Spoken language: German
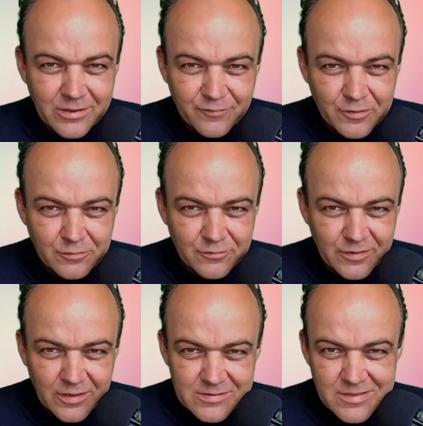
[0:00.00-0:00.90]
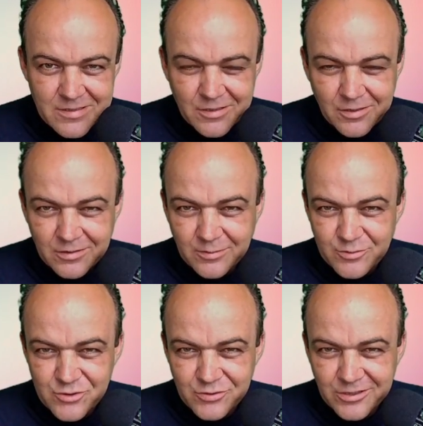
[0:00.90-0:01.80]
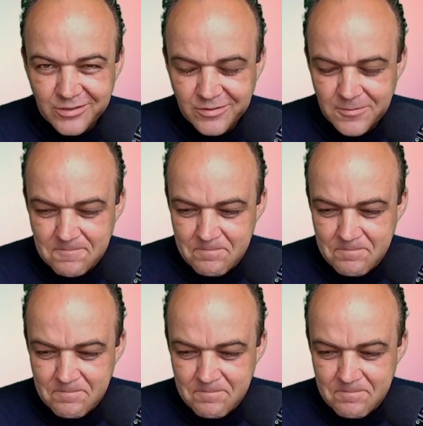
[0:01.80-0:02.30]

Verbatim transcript: der Fakultät SLK, liebe Studierende.